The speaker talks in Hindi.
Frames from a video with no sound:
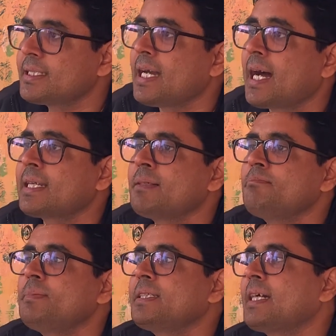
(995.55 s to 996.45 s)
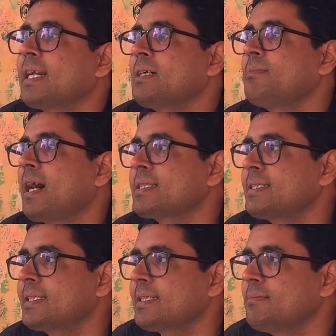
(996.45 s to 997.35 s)
ज्ञानम विज्ञानम
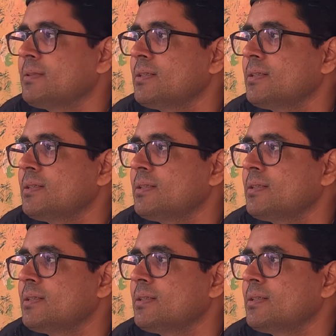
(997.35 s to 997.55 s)
आस्तिक्यम